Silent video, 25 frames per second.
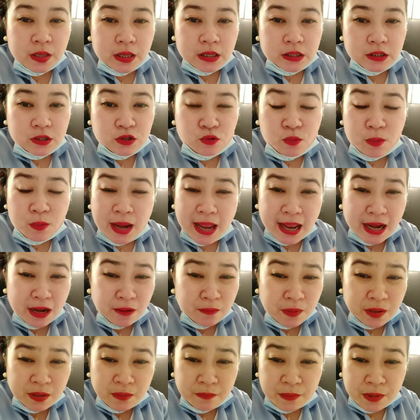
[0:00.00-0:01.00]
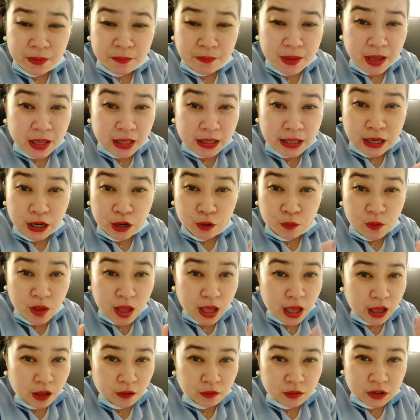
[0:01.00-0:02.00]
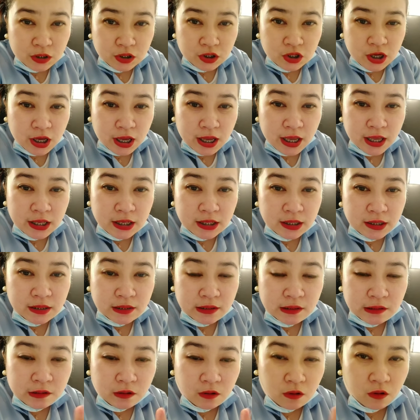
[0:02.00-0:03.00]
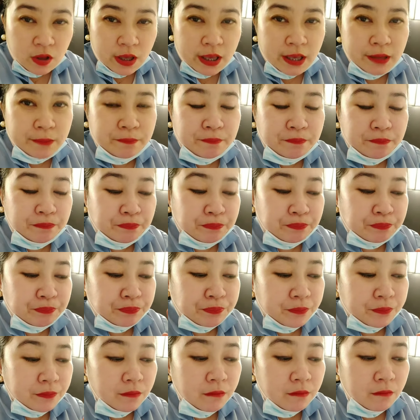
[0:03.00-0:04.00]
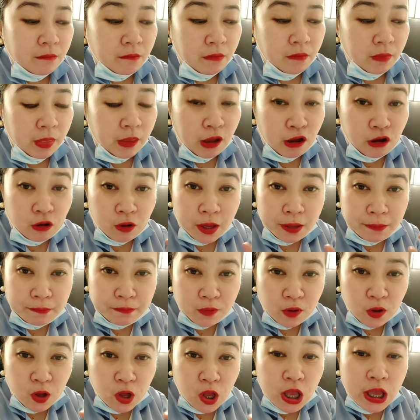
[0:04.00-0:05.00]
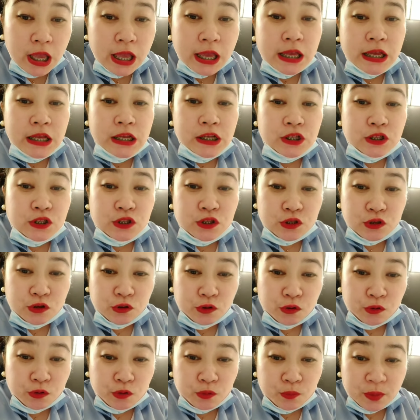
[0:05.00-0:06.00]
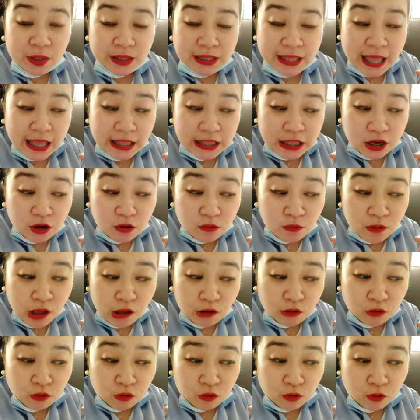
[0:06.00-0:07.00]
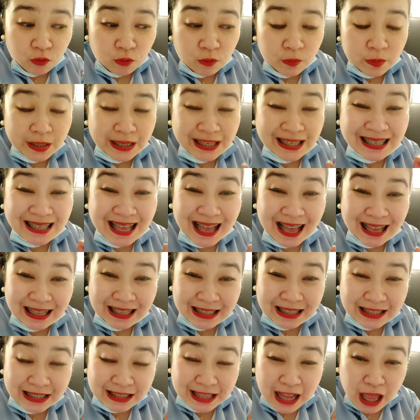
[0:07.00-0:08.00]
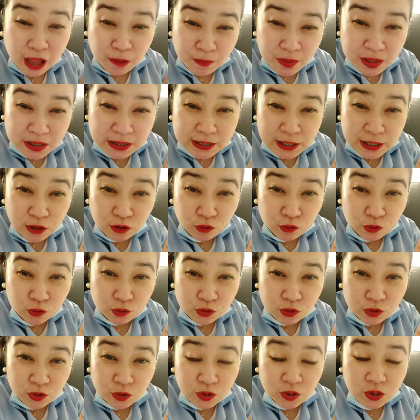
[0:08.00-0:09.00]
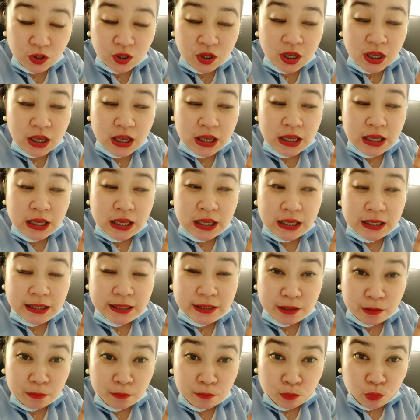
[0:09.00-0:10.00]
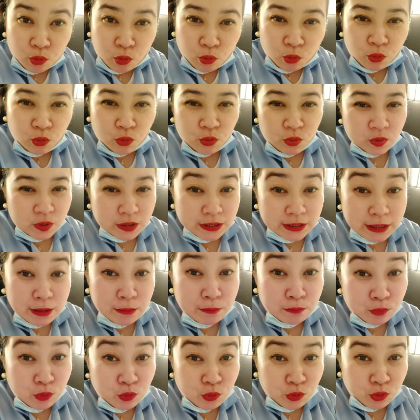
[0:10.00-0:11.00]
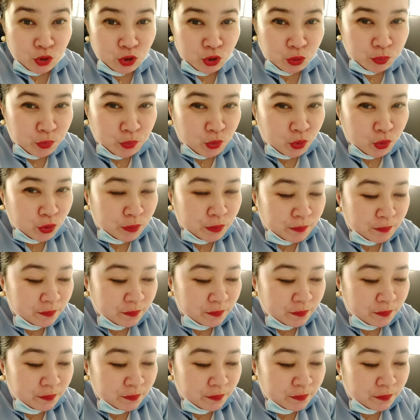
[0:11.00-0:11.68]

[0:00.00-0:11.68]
So, wala naman may mga dalawang account dyan. Okay. Okay po. So, magtatanong ako ang tamang sagot, sampu. Sampung coupon.